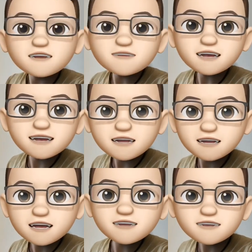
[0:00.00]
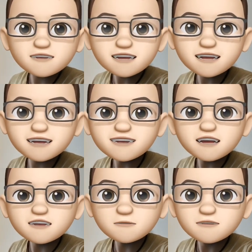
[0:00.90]
さっき編集してたんですけ
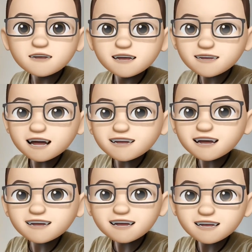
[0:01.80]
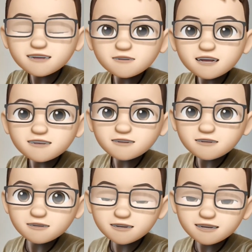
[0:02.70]
ども、大体ねこれちょっと
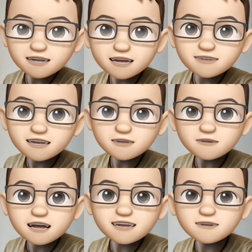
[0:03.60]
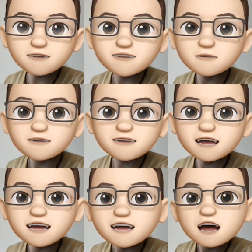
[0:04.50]
せっかくなので公開しとこうと思って、
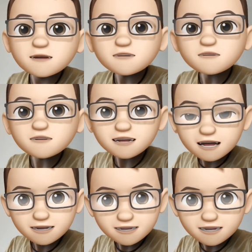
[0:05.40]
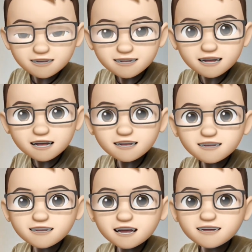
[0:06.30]
今回撮影で
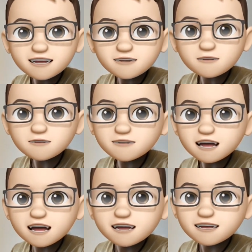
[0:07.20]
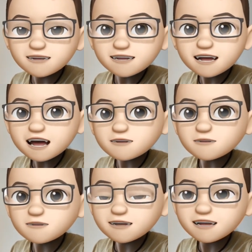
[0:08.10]
使った容量が大体
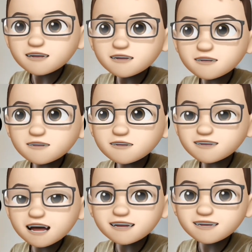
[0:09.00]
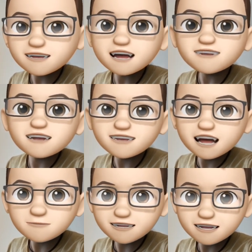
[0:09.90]
iPhone で13ギガぐらい使い
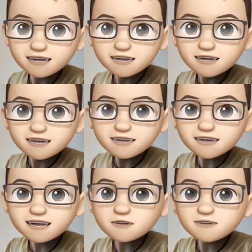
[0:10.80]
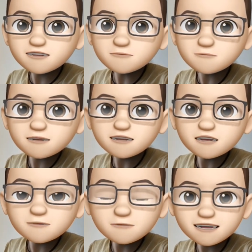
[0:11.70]
ました。たった10分の
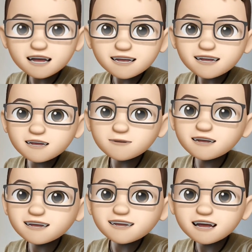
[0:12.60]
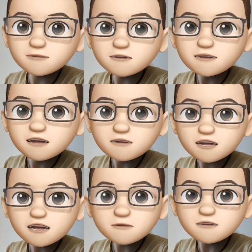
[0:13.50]
今見ていただいた動画ですけども、これで
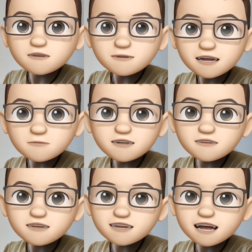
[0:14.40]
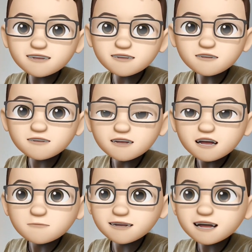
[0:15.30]
もこのミー文字を使うと、
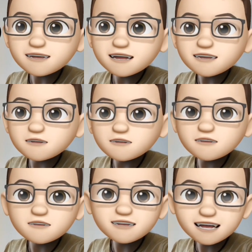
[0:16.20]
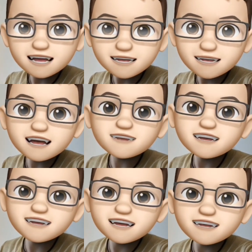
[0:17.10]
大体その13ギガぐらい
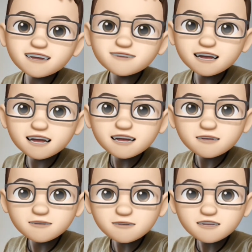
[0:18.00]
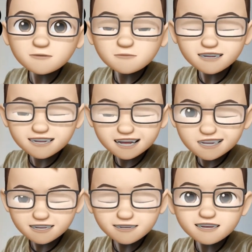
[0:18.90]
使っちゃうんで、本当にもしね
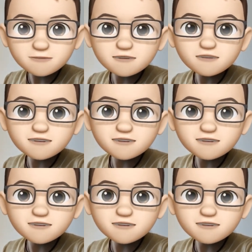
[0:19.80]
ちょっとでも